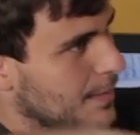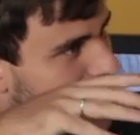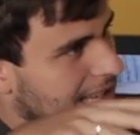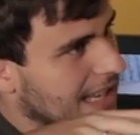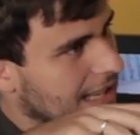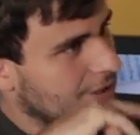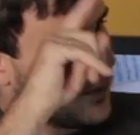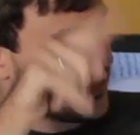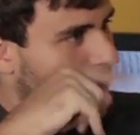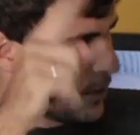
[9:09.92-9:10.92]
porque
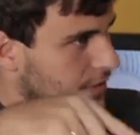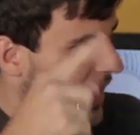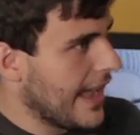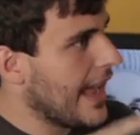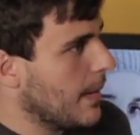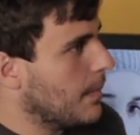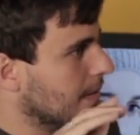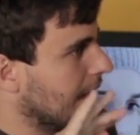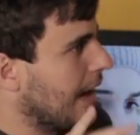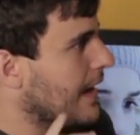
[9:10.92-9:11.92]
voltaram no tempo
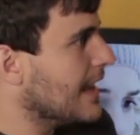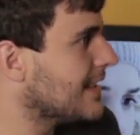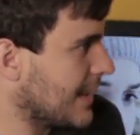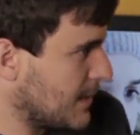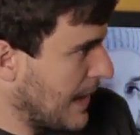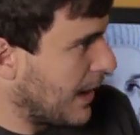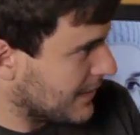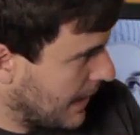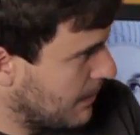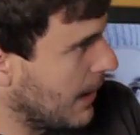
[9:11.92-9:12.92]
e tal, e eles têm que esperar
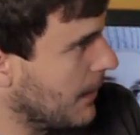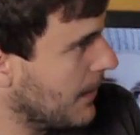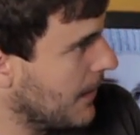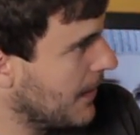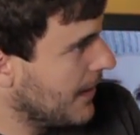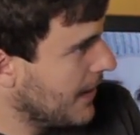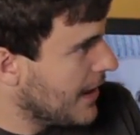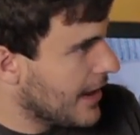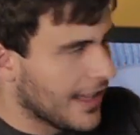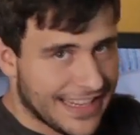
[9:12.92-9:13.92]
um tempão?
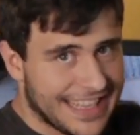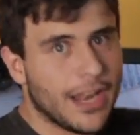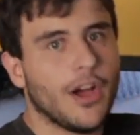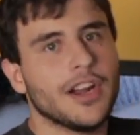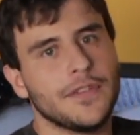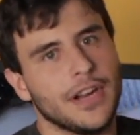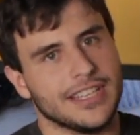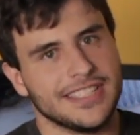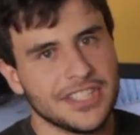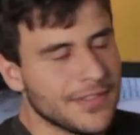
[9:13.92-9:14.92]
Naquela hora eu falei,
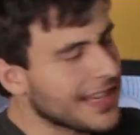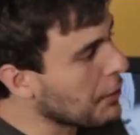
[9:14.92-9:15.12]
olha, se tiver